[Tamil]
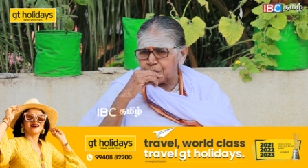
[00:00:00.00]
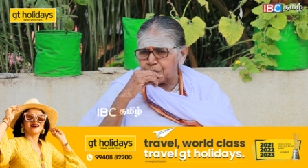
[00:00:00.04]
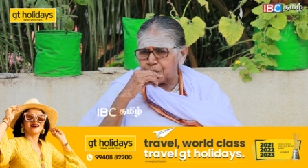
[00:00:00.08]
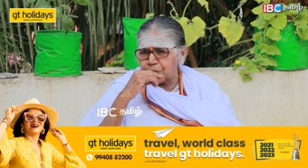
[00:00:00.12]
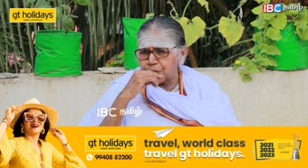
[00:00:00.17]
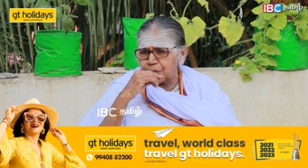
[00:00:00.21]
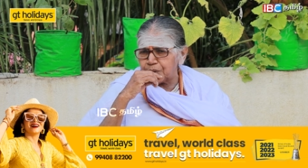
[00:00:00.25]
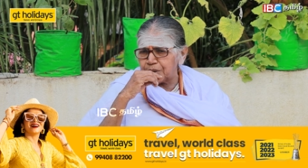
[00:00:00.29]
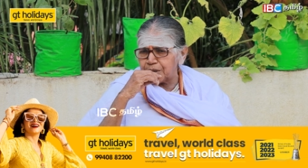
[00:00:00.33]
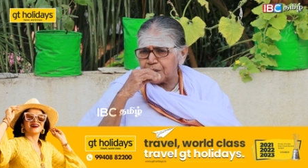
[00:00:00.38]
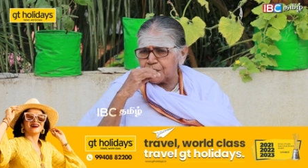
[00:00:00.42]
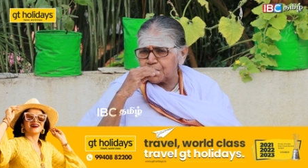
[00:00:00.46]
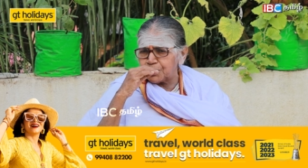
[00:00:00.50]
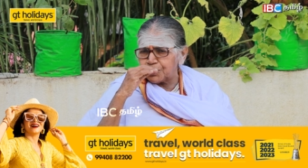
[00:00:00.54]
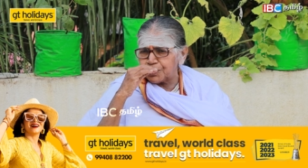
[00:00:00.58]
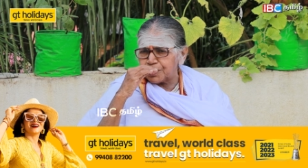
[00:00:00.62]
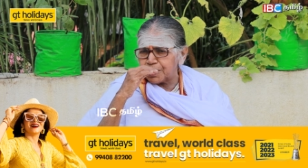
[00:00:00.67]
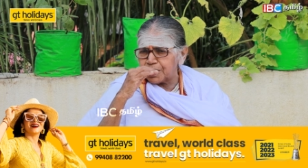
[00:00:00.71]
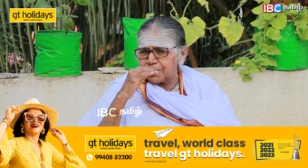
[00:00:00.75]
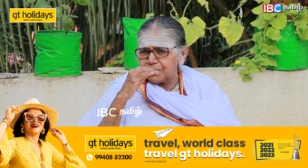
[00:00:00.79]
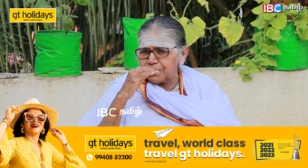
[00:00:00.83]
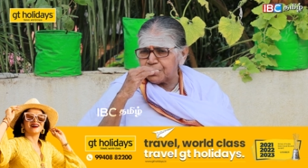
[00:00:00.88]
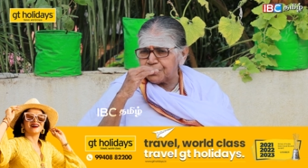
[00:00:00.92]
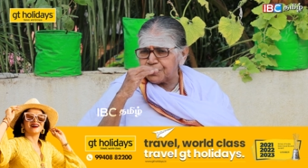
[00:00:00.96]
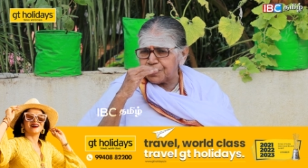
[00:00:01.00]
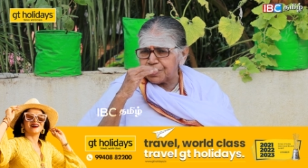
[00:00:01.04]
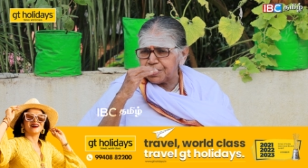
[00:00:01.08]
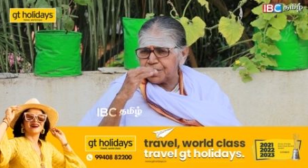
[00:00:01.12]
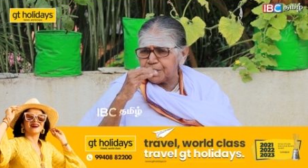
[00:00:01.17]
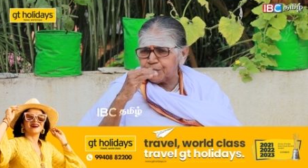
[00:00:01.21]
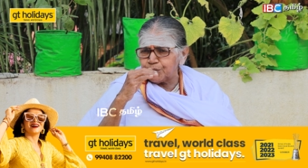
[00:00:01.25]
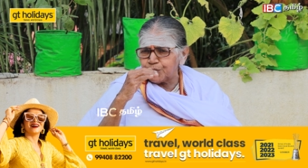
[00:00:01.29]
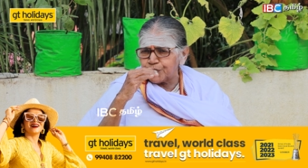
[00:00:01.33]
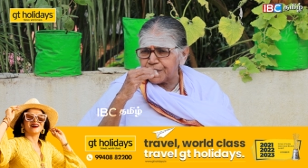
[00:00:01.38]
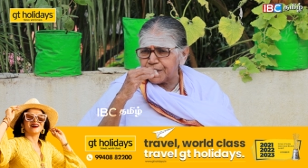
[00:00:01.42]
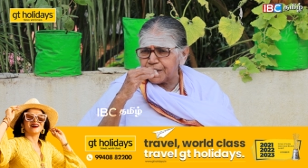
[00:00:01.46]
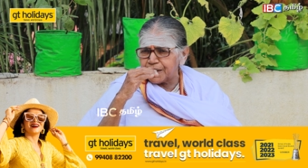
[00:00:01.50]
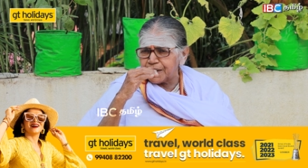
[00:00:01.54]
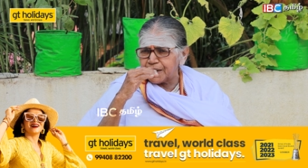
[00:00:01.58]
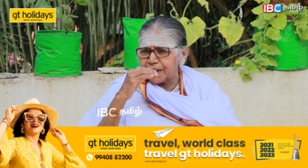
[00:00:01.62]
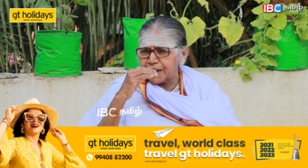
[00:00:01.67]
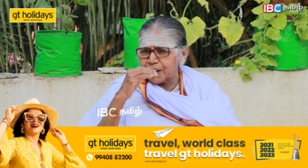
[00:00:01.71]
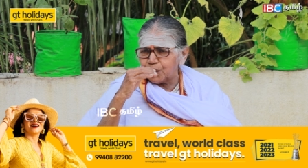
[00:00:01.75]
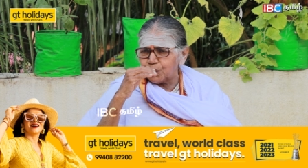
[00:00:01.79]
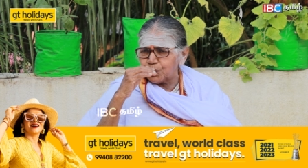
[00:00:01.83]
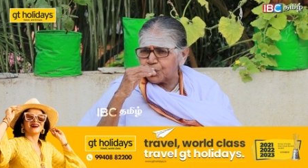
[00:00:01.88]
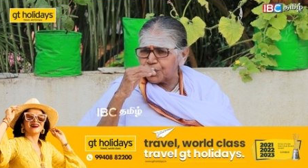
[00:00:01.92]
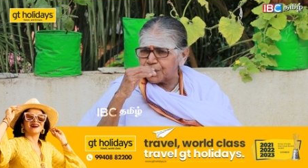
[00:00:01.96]
கோயில் நுழைவு
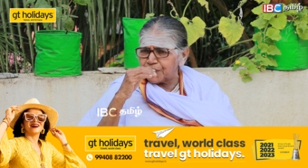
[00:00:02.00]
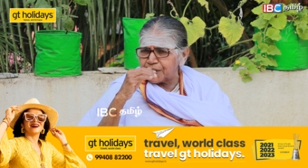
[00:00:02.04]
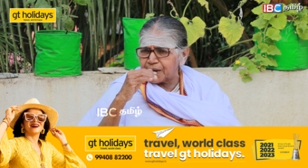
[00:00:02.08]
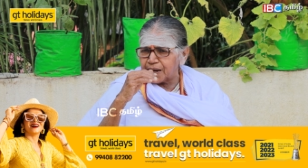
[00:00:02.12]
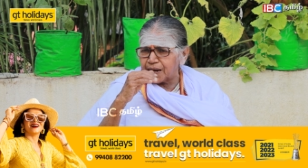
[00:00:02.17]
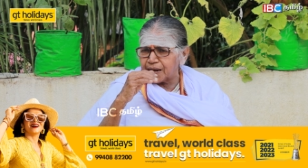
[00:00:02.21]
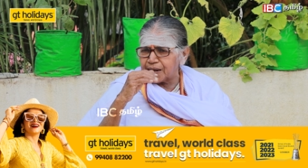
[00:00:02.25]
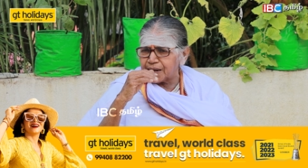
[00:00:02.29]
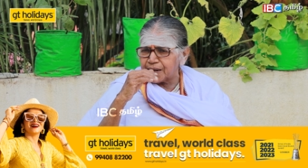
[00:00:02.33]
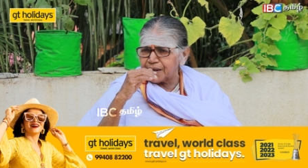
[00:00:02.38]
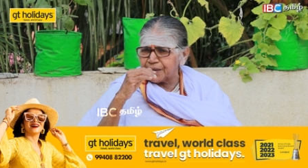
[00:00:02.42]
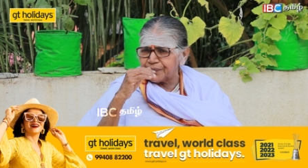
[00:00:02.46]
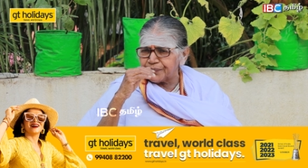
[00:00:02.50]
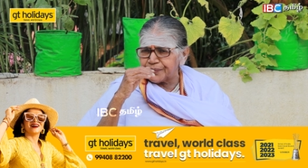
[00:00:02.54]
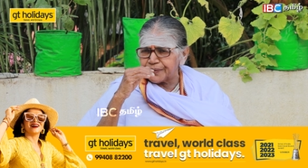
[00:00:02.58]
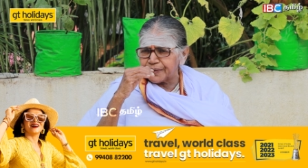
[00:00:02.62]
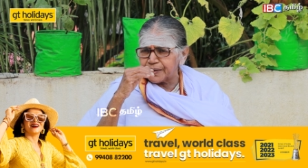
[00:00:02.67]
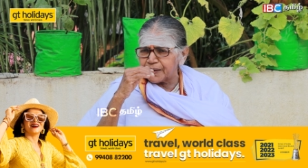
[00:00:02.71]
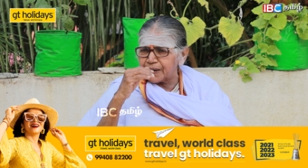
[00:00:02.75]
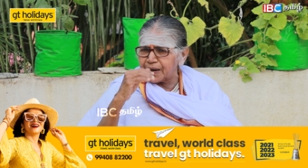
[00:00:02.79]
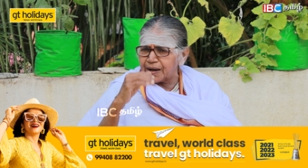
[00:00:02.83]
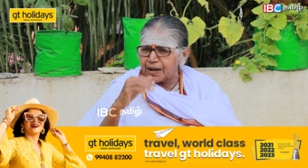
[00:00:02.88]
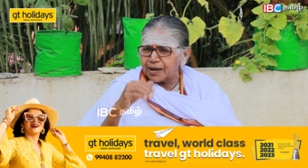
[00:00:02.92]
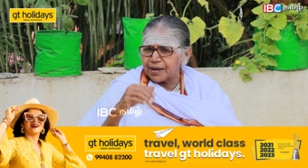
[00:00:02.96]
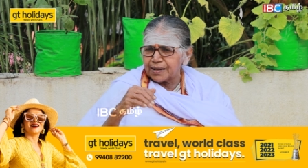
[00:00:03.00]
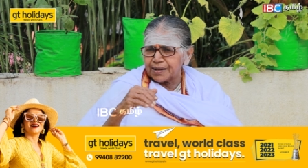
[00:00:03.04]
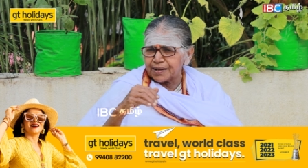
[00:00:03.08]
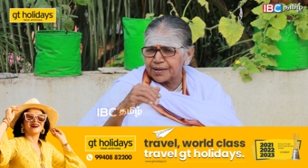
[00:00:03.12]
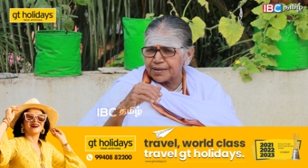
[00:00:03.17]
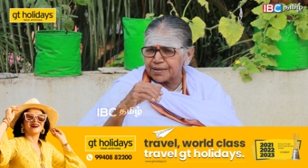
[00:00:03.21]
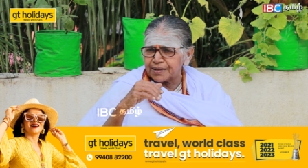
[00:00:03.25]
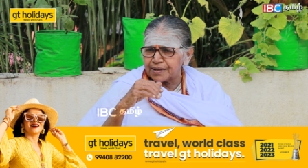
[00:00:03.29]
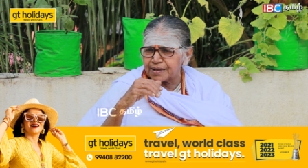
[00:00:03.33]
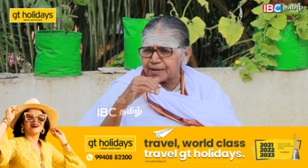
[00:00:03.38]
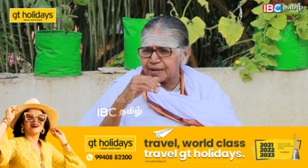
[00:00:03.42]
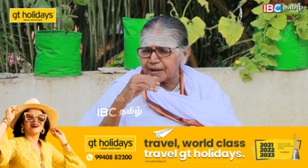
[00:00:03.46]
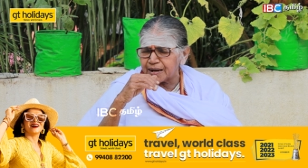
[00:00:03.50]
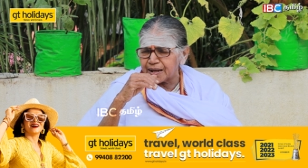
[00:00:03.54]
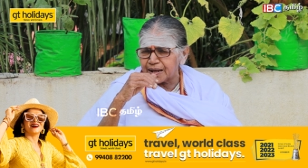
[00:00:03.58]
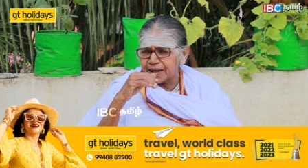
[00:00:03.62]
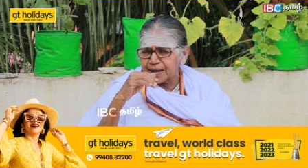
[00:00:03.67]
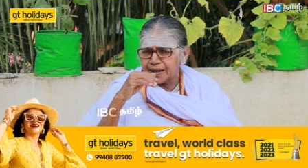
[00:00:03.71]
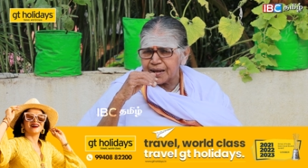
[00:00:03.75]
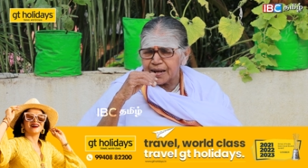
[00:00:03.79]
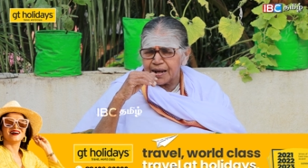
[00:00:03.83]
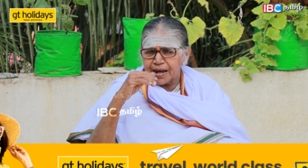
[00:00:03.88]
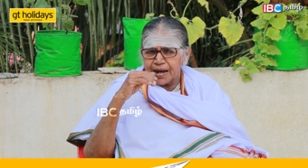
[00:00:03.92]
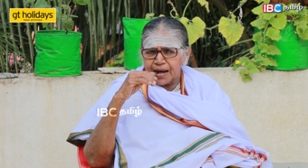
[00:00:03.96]
விதிமுறைகளில் ஒன்றாக இவ்வளோ காலம் இருந்திருக்குல்ல
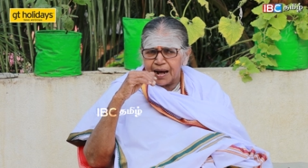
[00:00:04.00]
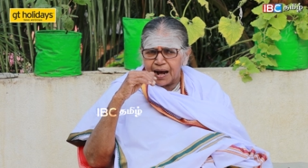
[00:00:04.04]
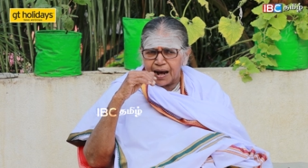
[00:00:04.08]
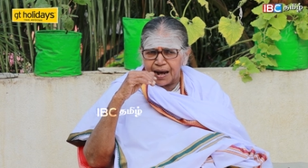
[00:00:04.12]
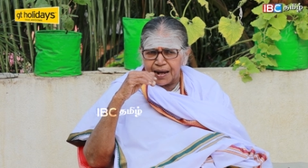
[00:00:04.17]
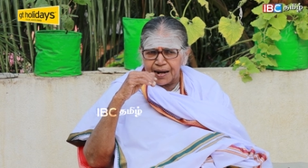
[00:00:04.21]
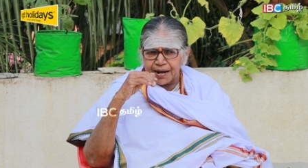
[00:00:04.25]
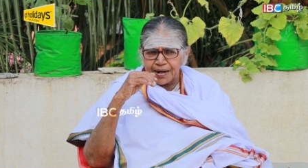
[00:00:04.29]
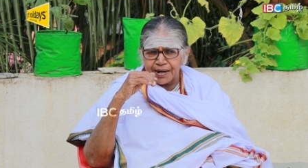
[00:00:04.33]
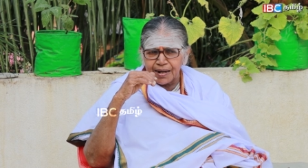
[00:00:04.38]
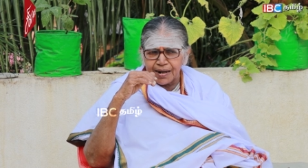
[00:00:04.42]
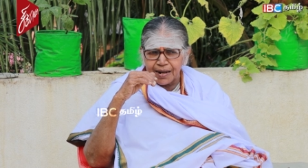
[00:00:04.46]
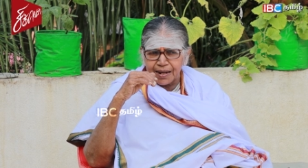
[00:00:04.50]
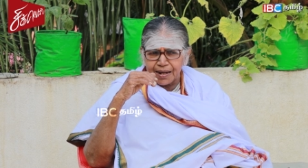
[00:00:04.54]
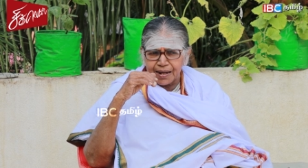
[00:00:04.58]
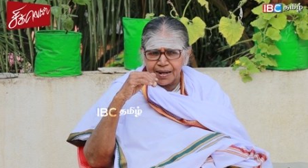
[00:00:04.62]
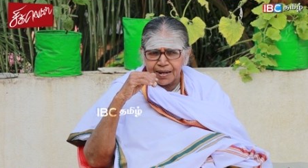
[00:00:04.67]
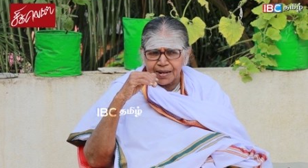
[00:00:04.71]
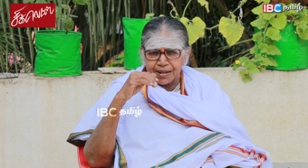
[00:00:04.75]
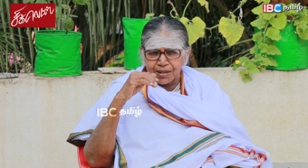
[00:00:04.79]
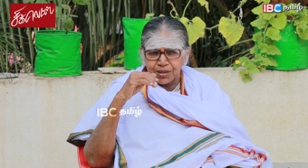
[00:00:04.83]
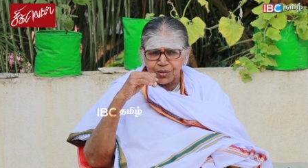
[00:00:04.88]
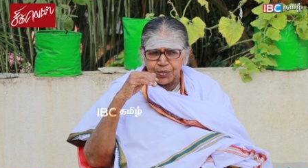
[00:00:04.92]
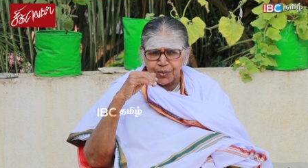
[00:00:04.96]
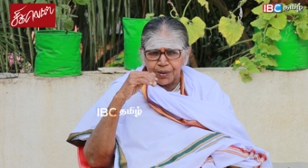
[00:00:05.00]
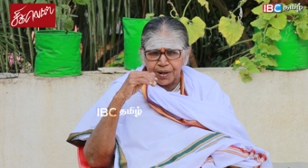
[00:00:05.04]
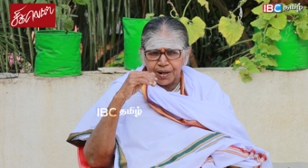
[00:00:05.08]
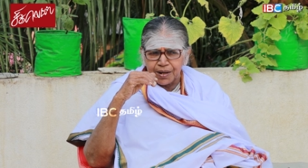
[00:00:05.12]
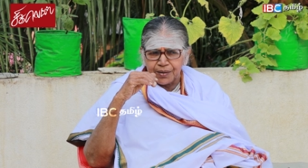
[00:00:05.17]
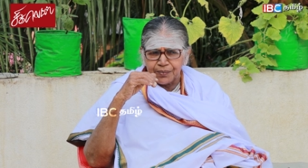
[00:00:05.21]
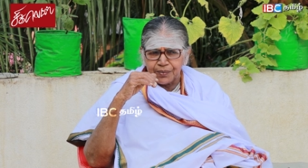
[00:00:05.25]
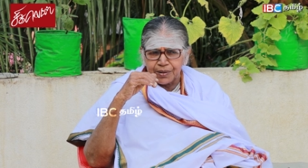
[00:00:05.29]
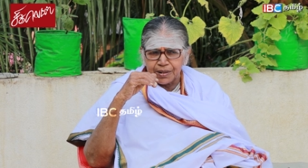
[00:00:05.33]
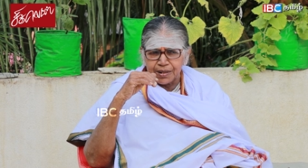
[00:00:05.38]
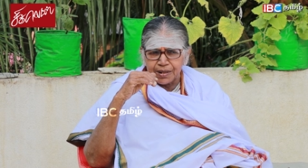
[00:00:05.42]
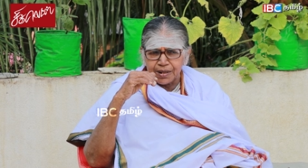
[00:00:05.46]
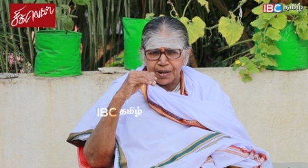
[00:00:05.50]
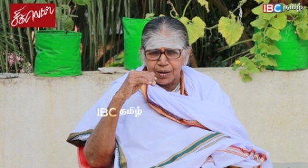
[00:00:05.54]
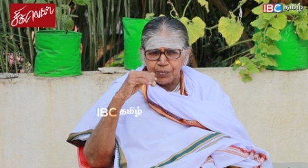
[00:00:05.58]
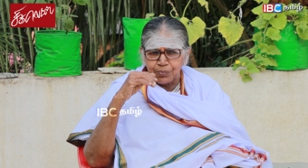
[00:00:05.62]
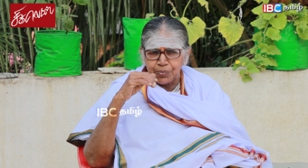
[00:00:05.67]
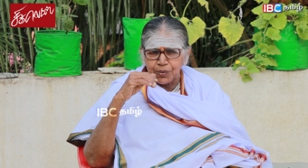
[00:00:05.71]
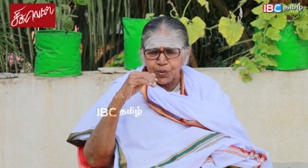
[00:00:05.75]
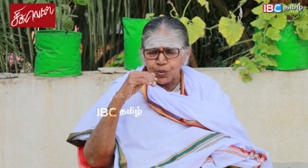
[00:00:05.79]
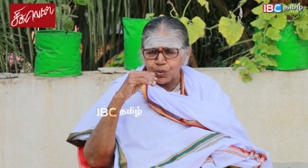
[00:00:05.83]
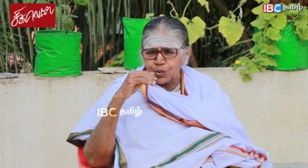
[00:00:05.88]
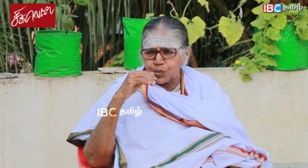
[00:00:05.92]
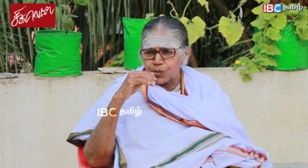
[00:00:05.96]
அறநிலையத்துறை வந்து
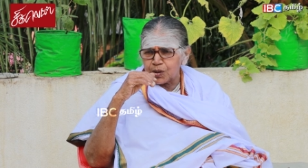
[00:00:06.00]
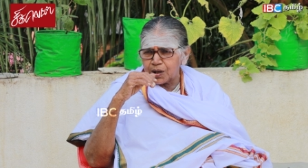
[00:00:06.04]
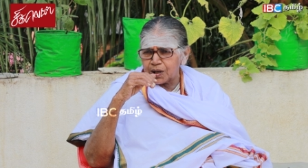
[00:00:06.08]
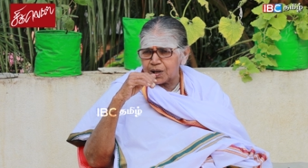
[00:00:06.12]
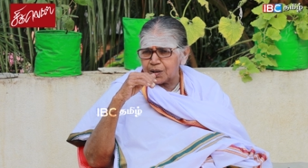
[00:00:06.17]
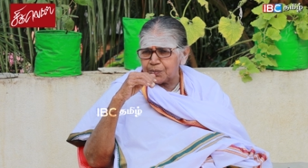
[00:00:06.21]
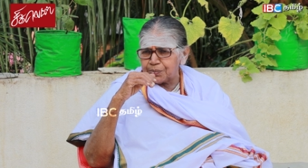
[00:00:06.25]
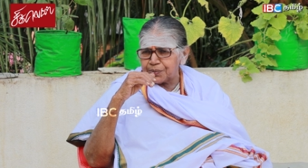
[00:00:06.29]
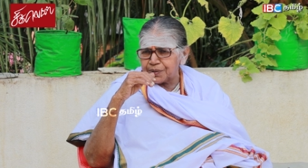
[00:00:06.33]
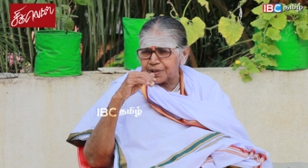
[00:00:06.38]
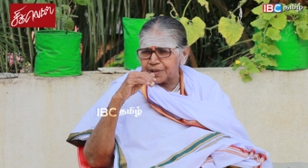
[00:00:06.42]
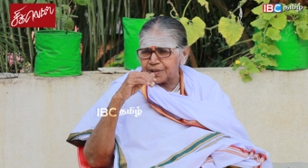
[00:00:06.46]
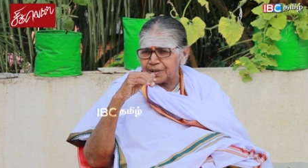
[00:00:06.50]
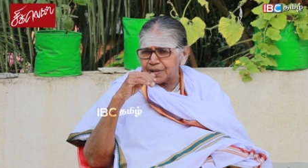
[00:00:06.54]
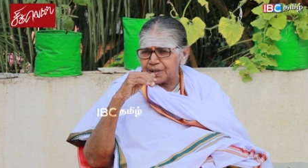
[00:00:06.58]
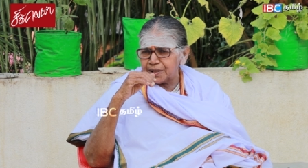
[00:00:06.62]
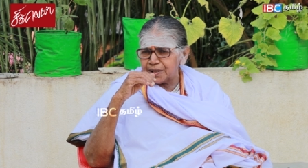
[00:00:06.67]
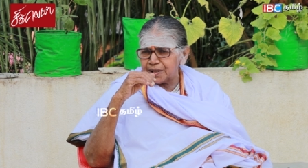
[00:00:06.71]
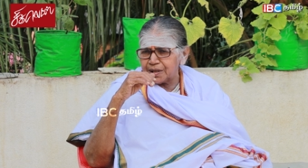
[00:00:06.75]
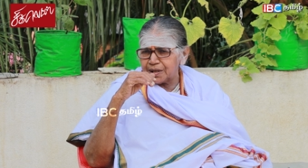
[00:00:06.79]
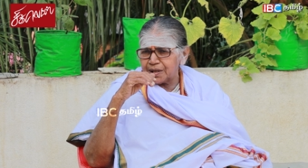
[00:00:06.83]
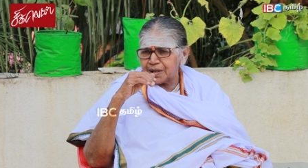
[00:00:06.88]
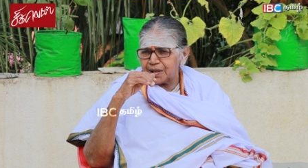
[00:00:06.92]
எப்போ உருவாக்கப்பட்டது